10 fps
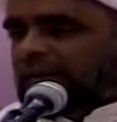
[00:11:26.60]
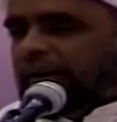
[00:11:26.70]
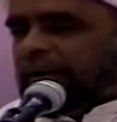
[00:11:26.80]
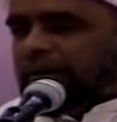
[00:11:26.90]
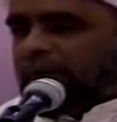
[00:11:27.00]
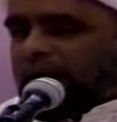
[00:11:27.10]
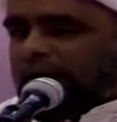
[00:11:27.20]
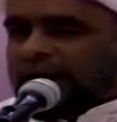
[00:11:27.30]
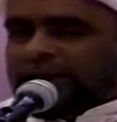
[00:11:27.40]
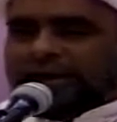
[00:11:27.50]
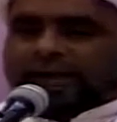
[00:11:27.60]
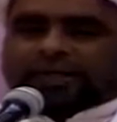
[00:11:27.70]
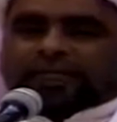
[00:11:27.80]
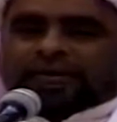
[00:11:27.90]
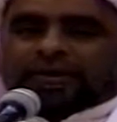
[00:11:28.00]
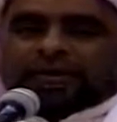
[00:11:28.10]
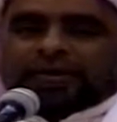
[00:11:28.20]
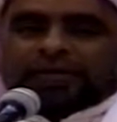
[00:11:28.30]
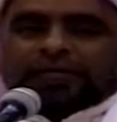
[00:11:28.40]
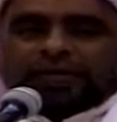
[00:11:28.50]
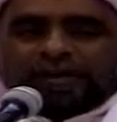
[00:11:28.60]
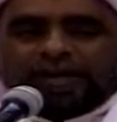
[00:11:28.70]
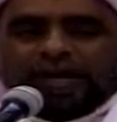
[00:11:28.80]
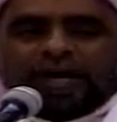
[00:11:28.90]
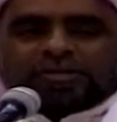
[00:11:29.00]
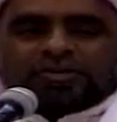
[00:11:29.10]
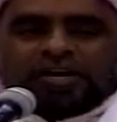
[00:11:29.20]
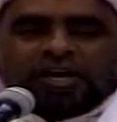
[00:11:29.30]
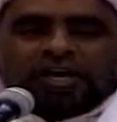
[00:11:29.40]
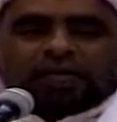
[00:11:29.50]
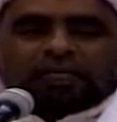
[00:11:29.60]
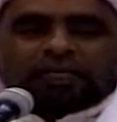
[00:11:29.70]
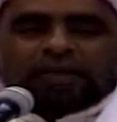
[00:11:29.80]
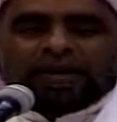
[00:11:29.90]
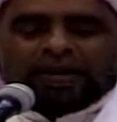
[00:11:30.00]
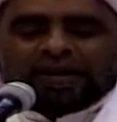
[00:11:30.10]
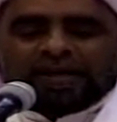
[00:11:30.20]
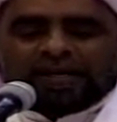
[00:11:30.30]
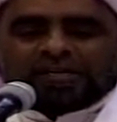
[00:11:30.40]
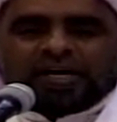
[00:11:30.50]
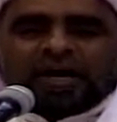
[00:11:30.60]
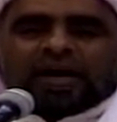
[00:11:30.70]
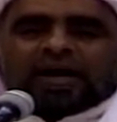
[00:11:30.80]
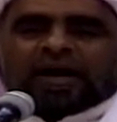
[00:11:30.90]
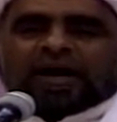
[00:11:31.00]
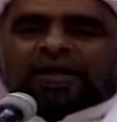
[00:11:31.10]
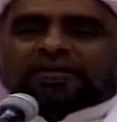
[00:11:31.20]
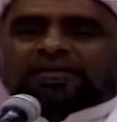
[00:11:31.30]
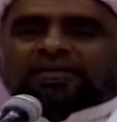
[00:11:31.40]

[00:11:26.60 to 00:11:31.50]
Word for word: برواية فيها شيء من إشارات